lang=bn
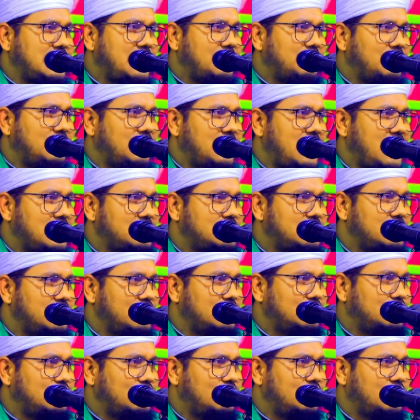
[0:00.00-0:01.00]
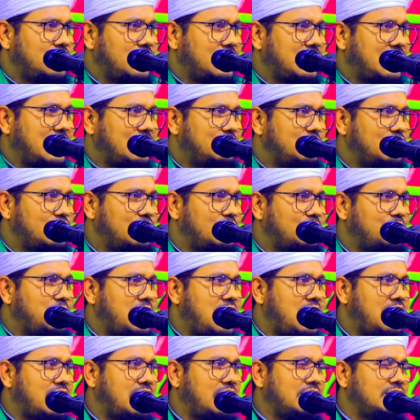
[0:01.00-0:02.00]
কেমনে আসলো তোমরা কেমন
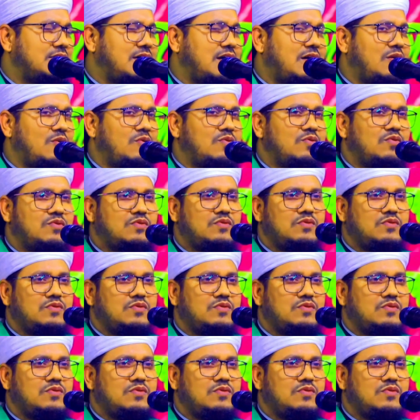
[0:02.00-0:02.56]
পাহারা দাও